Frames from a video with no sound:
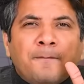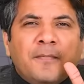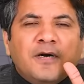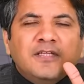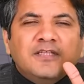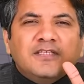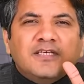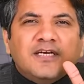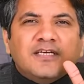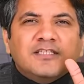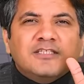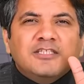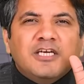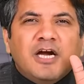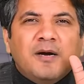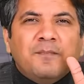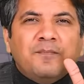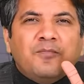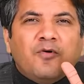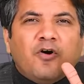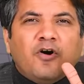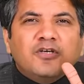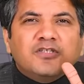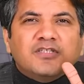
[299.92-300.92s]
बंद कर दिया
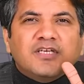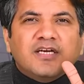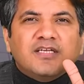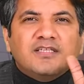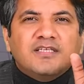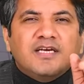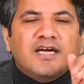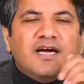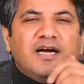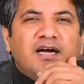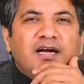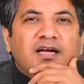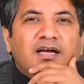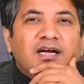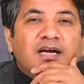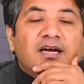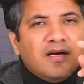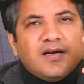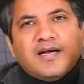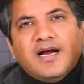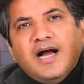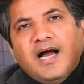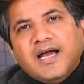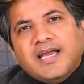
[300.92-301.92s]
पॉज कर दिया
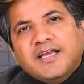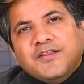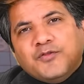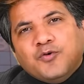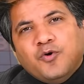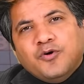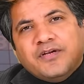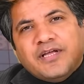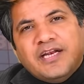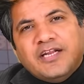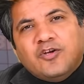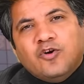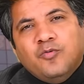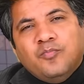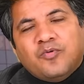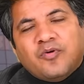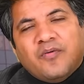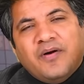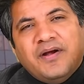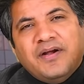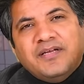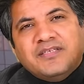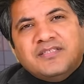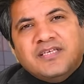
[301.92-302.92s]
कहा कि दो टेलीकॉम
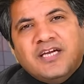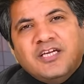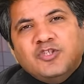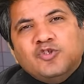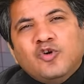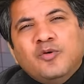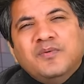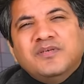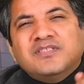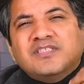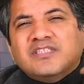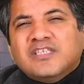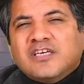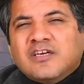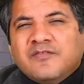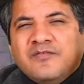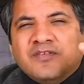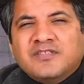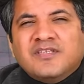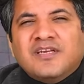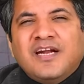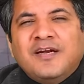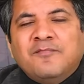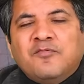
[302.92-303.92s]
प्रोवाइडर्स हैं जो हमें
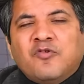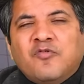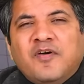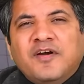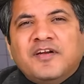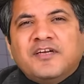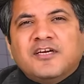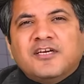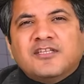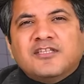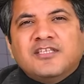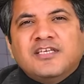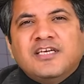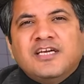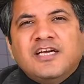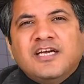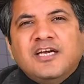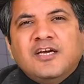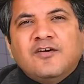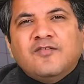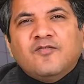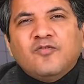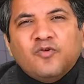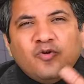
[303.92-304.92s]
सर्विस लाइन प्रोवाइड करते हैं
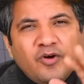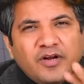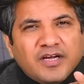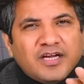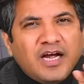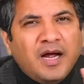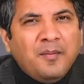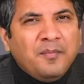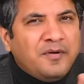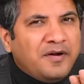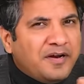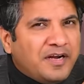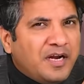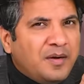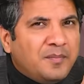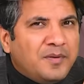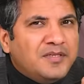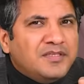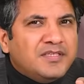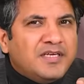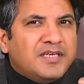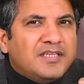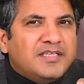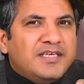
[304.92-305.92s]
उन्होंने काम करना
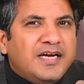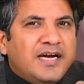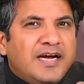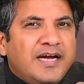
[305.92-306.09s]
बंद कर दिया